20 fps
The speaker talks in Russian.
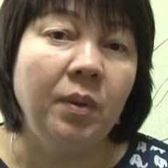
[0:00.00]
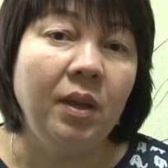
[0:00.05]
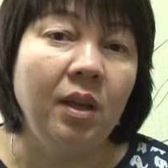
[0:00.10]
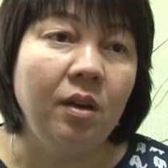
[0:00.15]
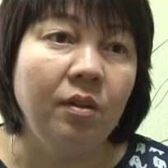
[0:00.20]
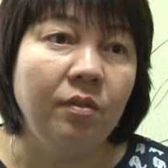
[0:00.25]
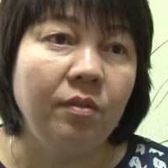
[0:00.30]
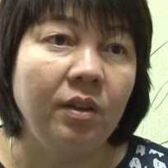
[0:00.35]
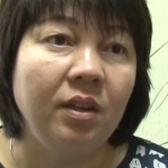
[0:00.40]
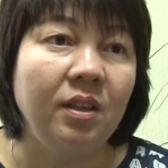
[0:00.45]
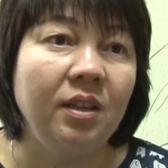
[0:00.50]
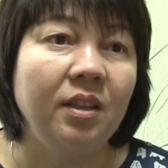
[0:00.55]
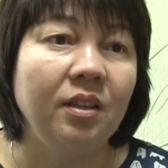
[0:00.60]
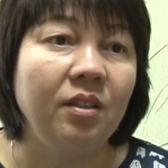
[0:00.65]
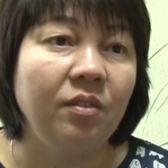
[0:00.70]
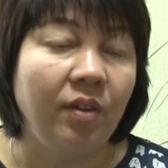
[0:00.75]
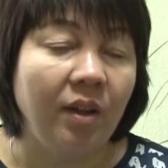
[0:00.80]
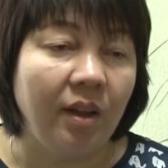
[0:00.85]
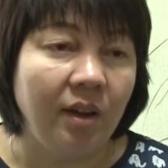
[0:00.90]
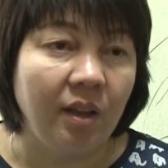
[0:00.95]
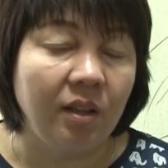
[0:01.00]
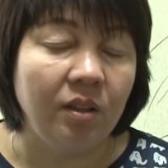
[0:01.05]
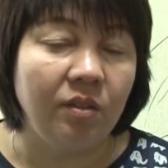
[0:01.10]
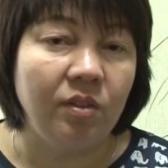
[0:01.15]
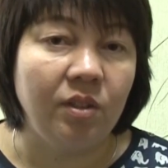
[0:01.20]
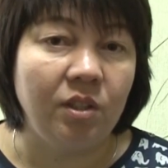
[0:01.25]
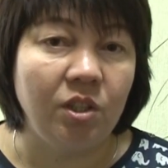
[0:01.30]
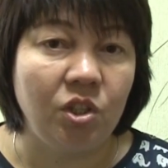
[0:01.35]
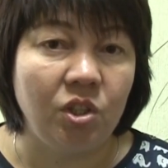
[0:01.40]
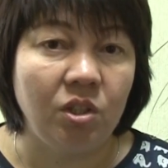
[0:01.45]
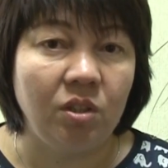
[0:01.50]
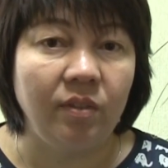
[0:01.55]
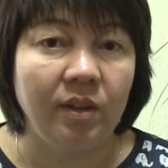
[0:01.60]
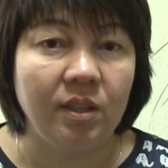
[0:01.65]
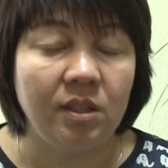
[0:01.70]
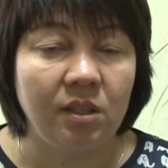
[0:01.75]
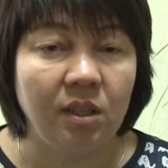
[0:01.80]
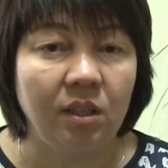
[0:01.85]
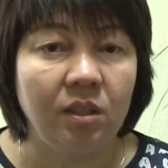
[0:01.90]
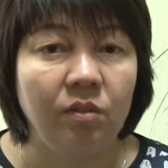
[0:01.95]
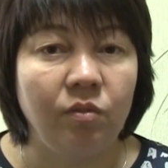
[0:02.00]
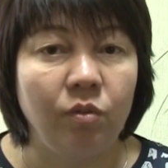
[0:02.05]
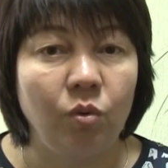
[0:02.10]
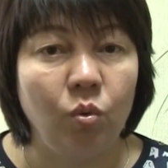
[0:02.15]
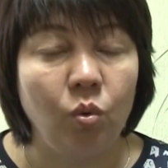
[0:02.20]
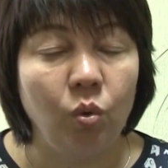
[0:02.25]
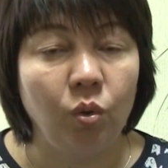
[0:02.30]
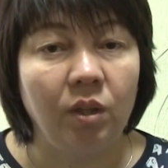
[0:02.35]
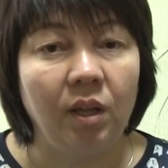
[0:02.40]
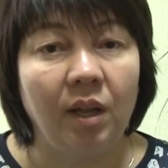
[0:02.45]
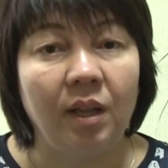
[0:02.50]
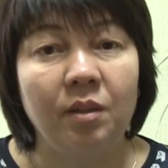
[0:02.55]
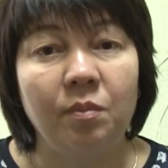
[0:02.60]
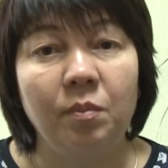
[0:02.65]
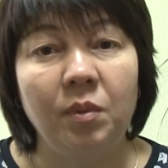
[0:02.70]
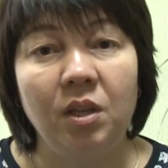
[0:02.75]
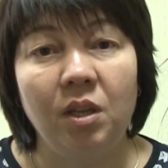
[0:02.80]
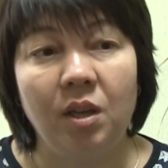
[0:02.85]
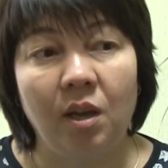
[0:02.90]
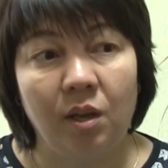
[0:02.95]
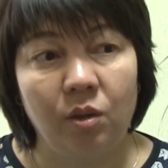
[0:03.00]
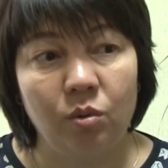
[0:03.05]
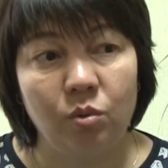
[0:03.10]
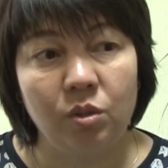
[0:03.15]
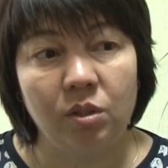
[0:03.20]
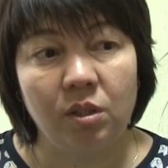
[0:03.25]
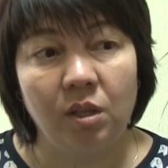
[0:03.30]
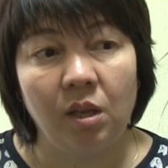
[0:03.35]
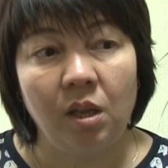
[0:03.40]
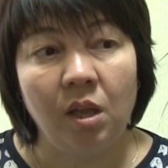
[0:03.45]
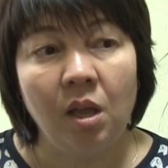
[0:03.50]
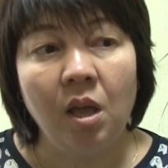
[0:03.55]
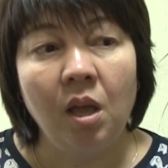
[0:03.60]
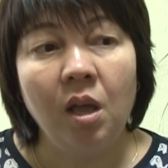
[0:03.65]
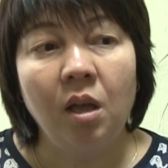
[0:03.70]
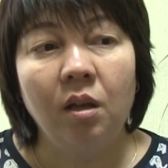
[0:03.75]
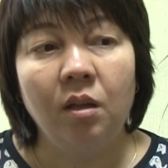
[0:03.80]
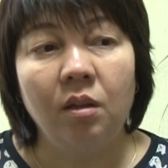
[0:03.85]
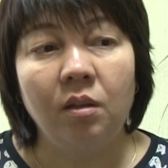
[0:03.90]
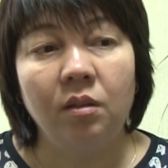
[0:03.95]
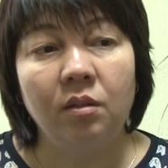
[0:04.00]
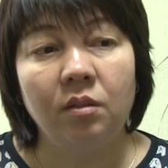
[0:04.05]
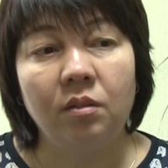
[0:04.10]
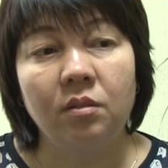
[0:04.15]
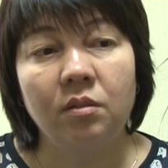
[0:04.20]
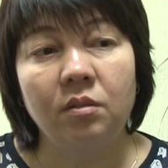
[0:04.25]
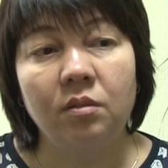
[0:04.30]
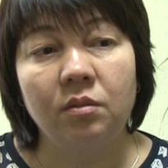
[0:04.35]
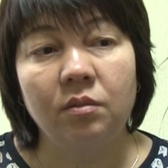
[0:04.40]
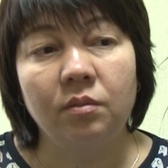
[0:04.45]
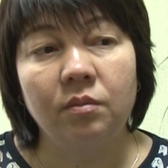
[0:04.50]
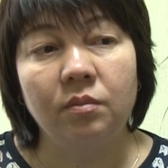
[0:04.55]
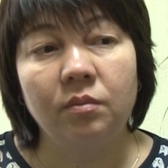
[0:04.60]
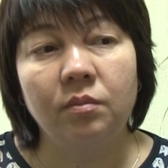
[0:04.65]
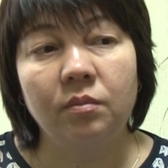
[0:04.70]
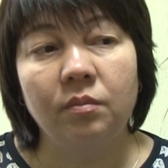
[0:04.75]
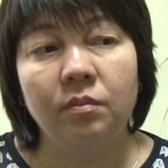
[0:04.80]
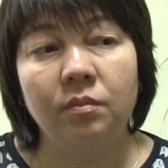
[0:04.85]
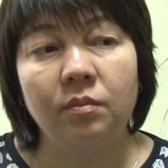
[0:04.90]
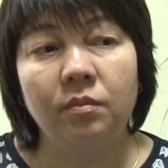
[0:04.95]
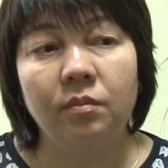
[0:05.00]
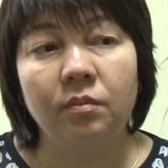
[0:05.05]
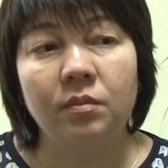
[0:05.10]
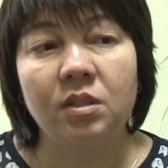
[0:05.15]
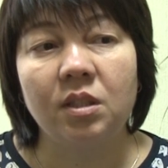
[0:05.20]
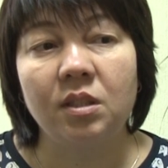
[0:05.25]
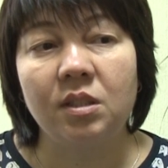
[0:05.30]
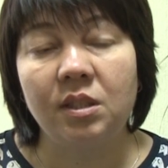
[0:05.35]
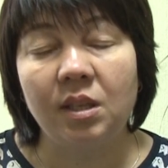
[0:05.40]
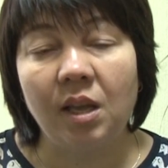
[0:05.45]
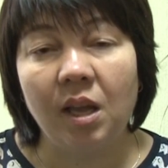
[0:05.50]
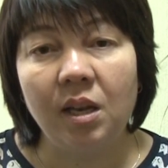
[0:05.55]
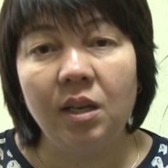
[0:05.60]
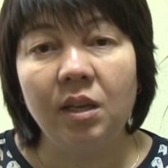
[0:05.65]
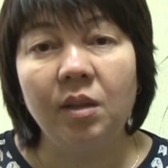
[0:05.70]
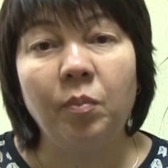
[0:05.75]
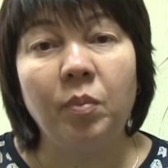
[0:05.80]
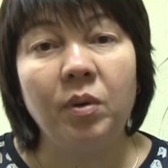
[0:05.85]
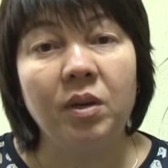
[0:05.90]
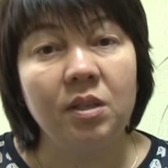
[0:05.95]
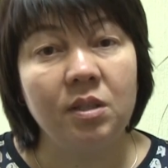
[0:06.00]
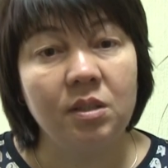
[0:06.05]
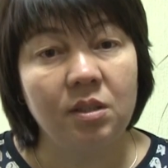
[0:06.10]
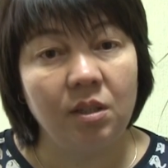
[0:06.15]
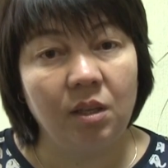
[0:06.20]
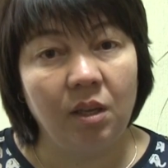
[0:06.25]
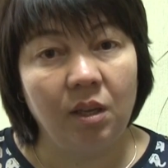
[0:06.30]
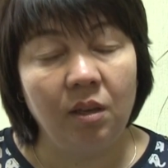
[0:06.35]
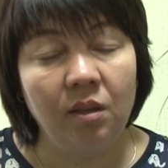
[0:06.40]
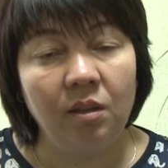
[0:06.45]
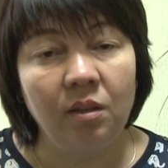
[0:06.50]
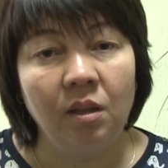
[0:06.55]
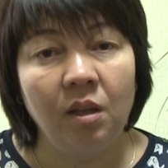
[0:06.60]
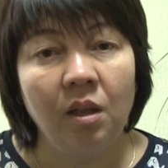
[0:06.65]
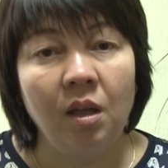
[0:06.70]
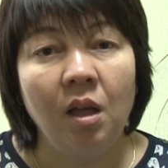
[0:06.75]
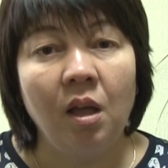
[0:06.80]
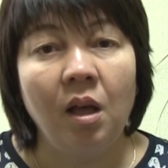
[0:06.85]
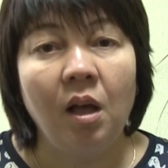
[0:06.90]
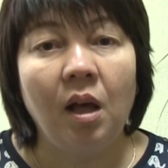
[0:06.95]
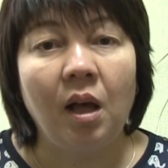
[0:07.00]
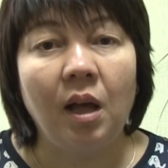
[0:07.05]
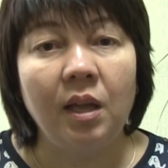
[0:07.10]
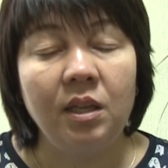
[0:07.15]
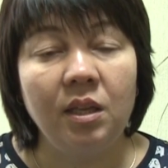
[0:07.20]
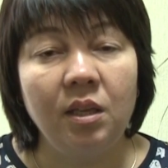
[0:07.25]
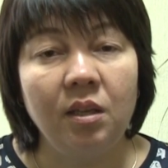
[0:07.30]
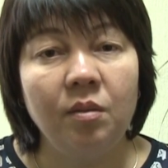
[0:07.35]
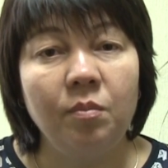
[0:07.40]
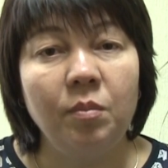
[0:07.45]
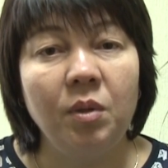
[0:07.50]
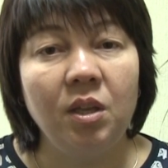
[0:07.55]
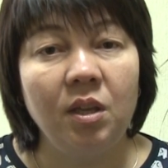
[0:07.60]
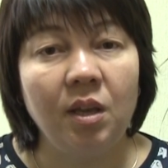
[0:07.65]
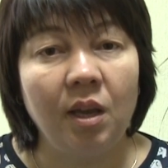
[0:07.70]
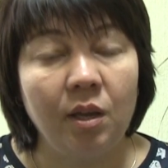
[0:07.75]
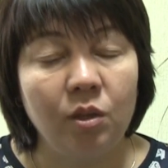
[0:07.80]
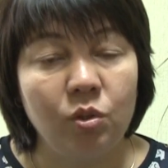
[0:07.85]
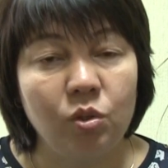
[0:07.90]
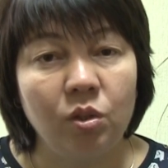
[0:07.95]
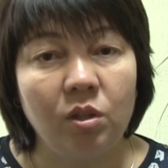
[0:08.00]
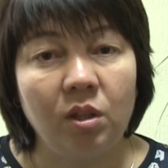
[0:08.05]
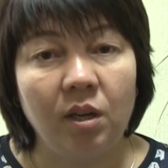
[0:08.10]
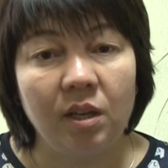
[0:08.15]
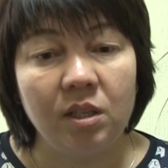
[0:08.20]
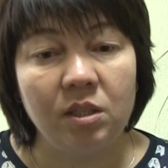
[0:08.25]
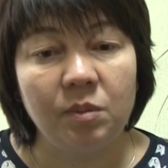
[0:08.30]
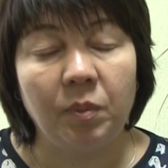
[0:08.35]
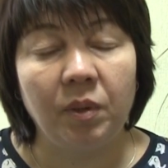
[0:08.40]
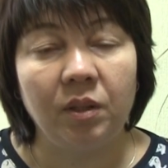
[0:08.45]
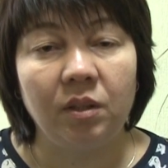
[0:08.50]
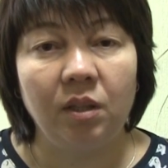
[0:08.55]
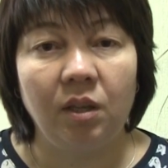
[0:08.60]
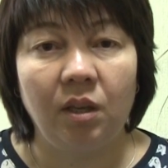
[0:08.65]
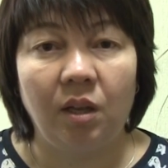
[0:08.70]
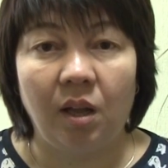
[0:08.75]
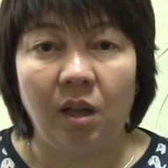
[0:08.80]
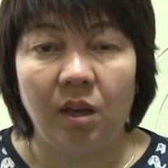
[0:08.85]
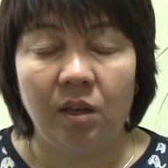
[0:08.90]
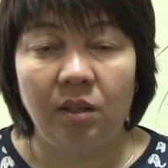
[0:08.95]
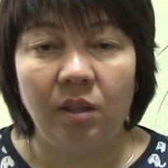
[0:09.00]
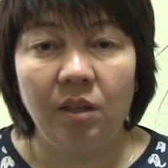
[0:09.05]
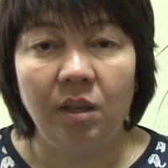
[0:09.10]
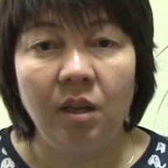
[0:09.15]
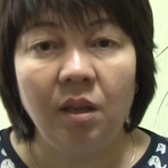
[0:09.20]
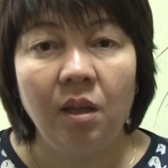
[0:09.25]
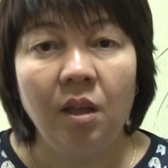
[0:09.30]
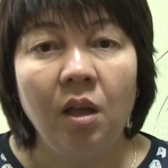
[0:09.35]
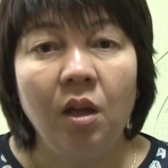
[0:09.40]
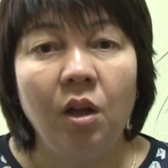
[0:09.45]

1 января 2020 года отменяются э, социальные проездные они меняются транспортной картой.